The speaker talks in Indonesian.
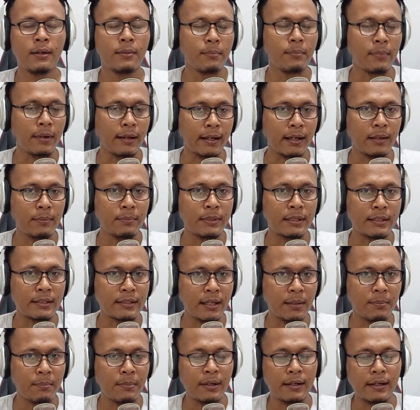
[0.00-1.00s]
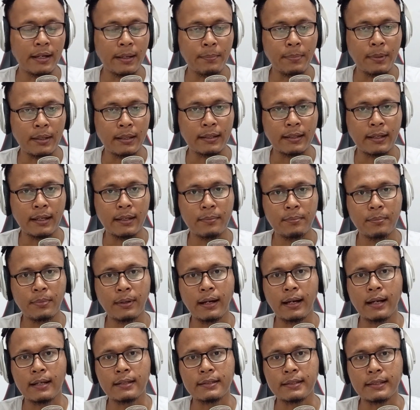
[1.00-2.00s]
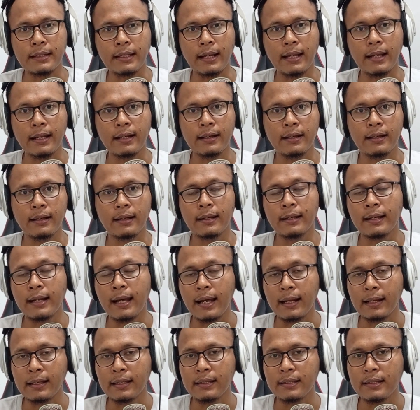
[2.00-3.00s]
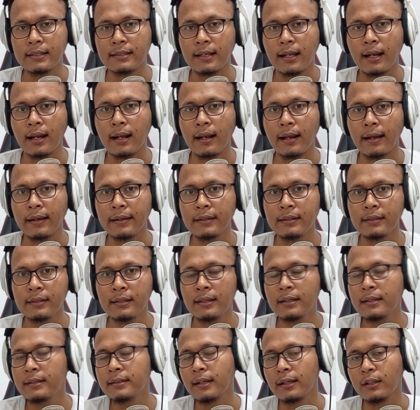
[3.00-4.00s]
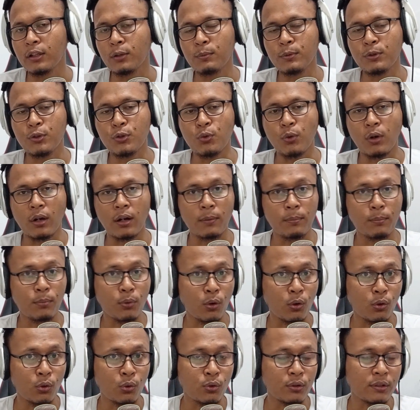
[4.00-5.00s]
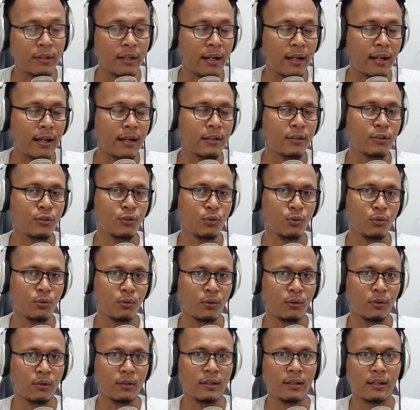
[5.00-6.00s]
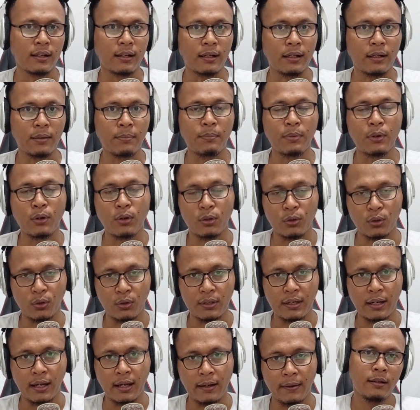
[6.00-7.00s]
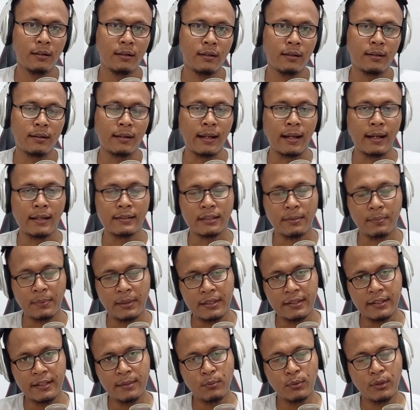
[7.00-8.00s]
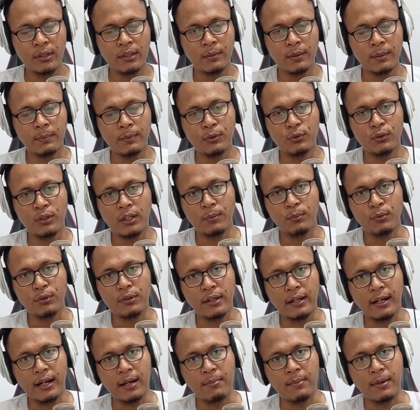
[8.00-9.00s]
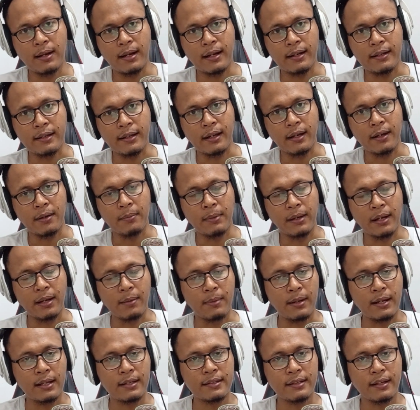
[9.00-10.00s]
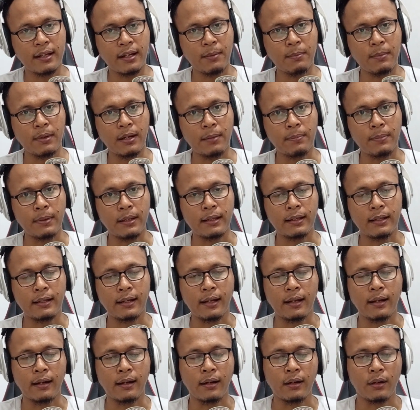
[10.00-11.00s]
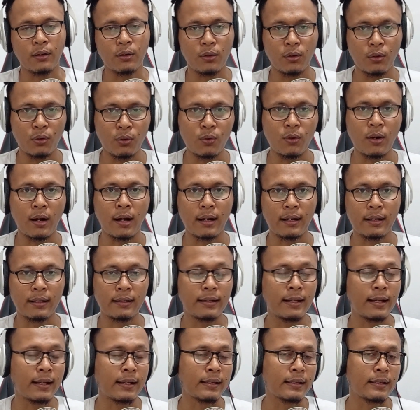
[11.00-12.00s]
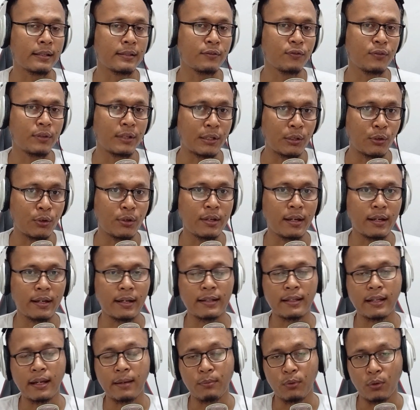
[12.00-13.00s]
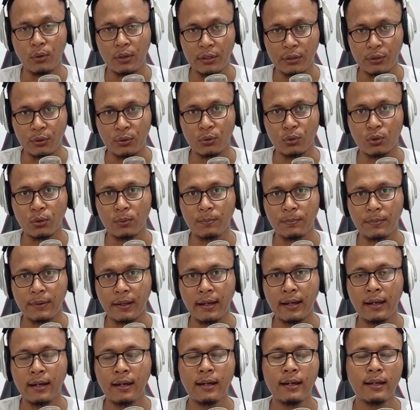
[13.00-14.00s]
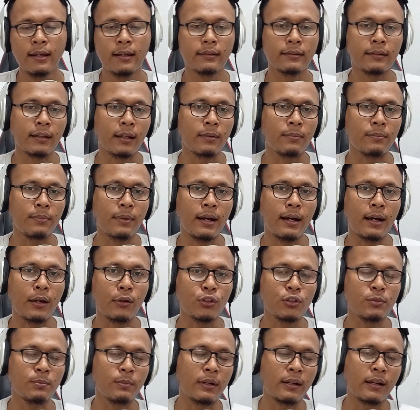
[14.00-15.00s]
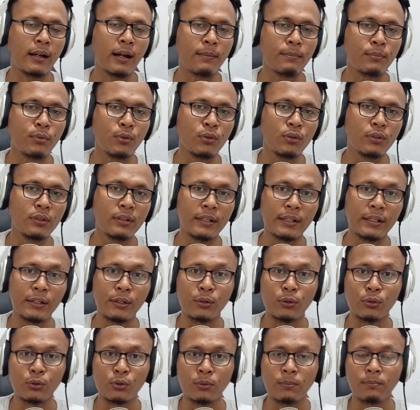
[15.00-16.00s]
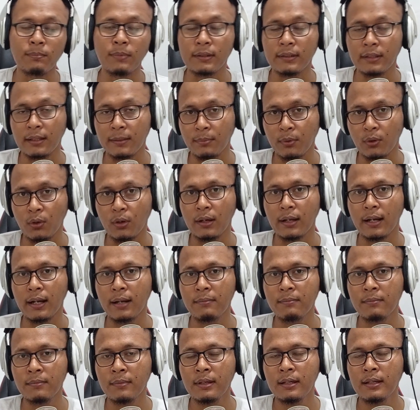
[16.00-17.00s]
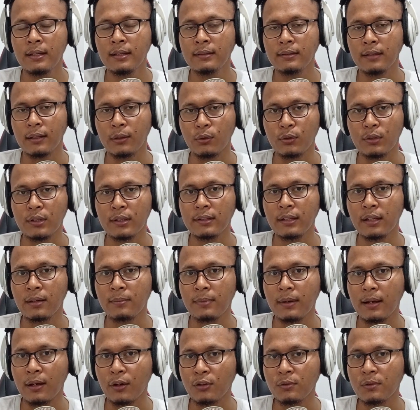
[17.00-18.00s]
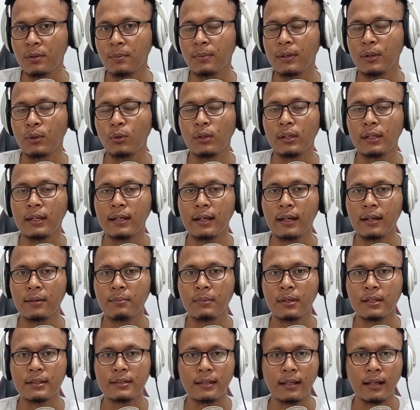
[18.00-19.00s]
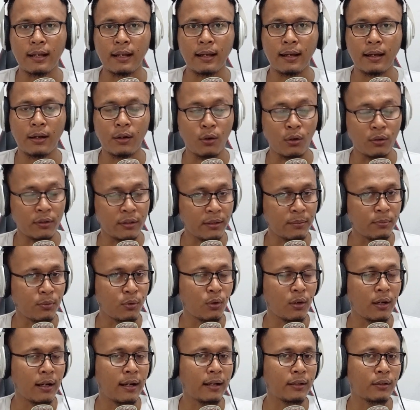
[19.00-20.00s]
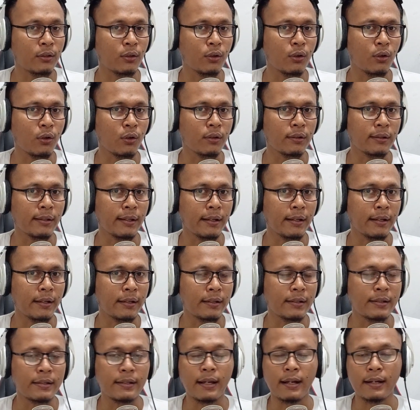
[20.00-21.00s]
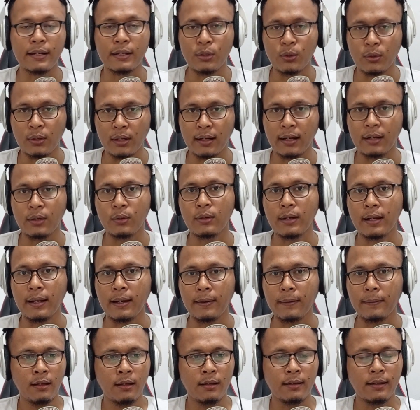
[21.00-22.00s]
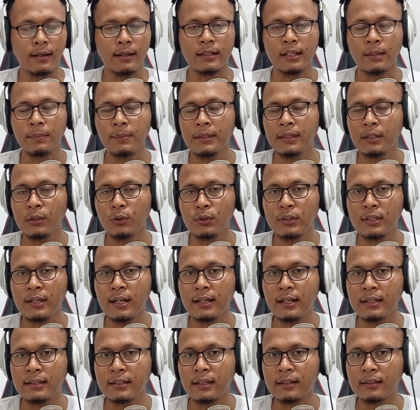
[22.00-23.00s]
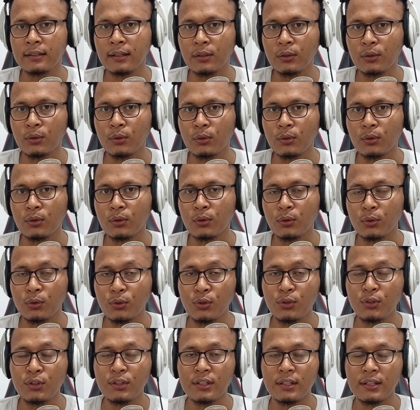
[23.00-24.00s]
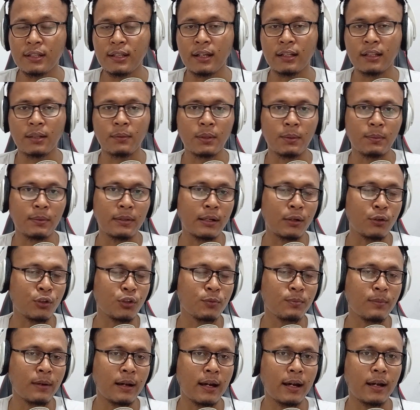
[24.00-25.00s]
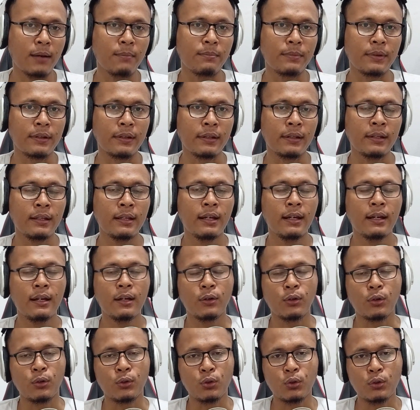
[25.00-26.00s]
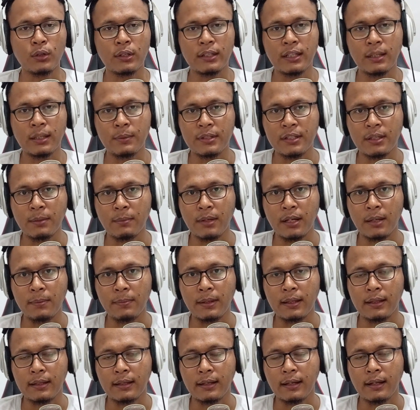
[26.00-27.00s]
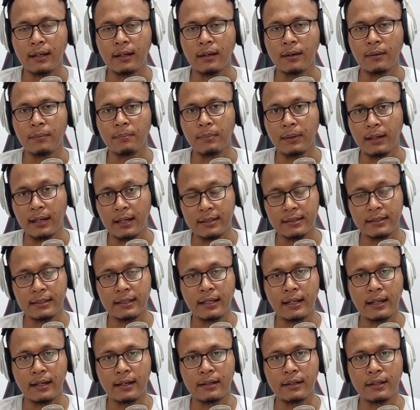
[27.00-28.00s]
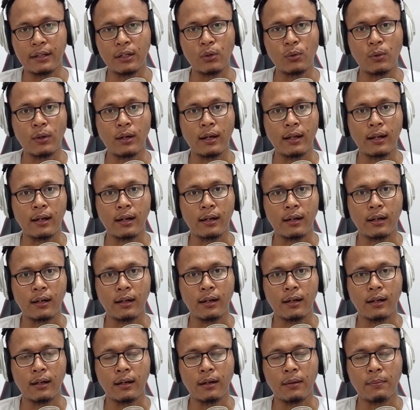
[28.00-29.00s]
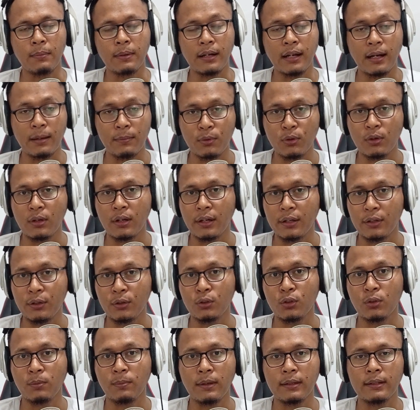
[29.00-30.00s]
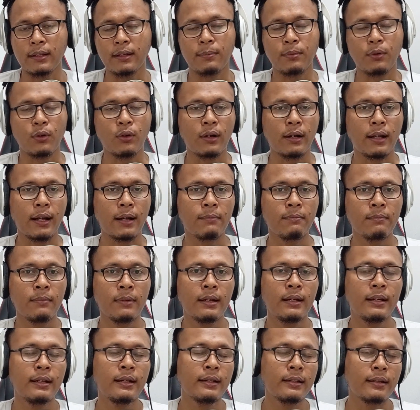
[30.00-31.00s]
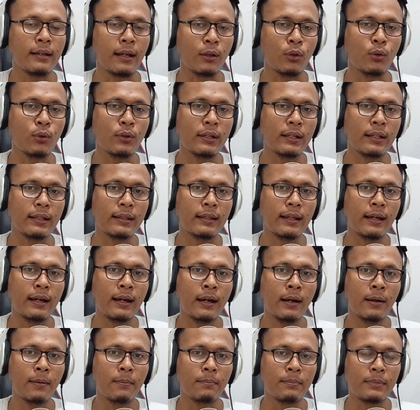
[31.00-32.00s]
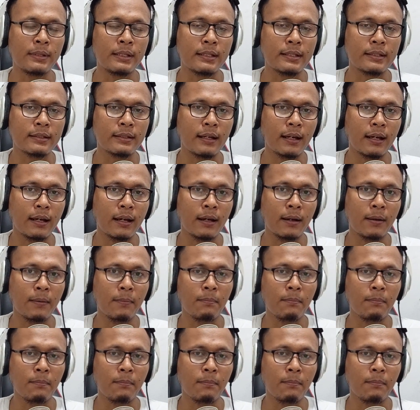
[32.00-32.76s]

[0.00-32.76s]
Mereka bisa mendapatkan penghasilan dari cara lain yaitu menjual produknya langsung ke penontonnya. Nah, sampai di sini mungkin teman-teman sudah punya gambaran ya bagaimana cara mendapatkan uang dari video yang kita upload di YouTube ya, tanpa harus bergabung di YouTube Partner Program, tentunya tanpa harus mempedulikan masalah konten berulang atau konten yang digunakan ulang. Nah, tapi tentunya ada salah satu kunci yang teman-teman harus pahami untuk kita bisa mendapatkan penghasilan di luar uh, bergabung ke YouTube Partner Program, yaitu kita bisa